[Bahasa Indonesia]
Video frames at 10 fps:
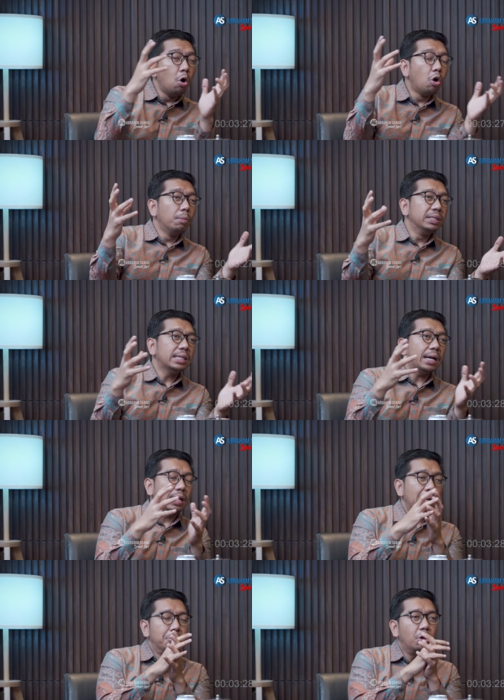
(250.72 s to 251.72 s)
bonggol besar
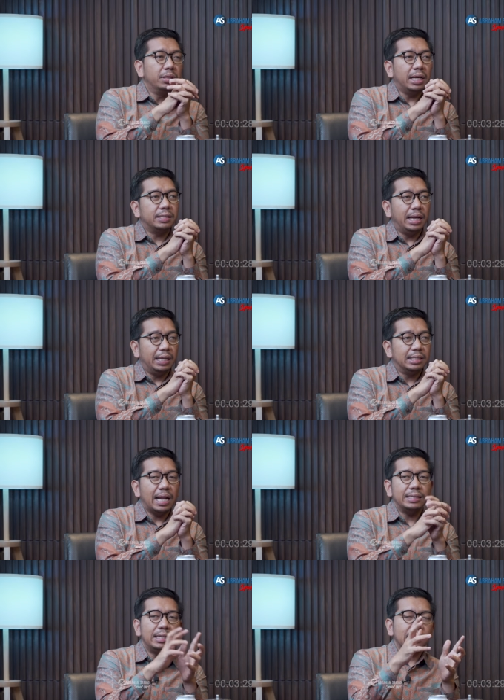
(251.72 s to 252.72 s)
dalam konteks
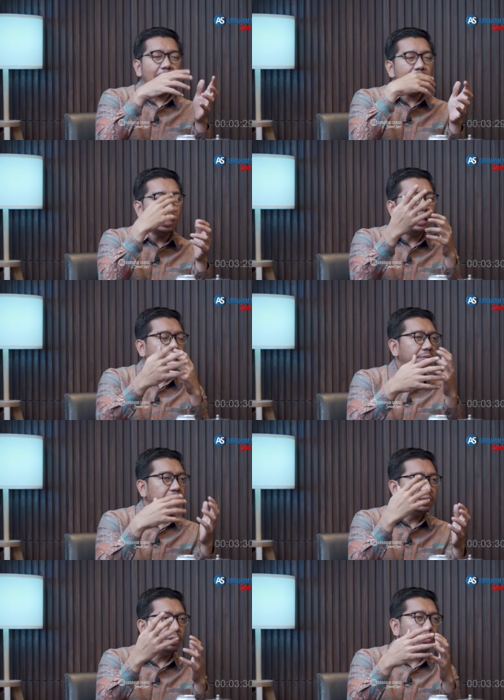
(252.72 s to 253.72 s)
legislasi selain dari
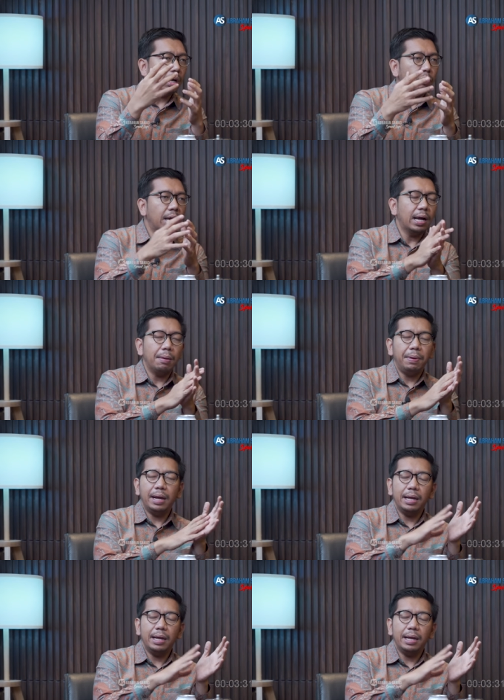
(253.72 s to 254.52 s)
revisi Undang-Undang okay.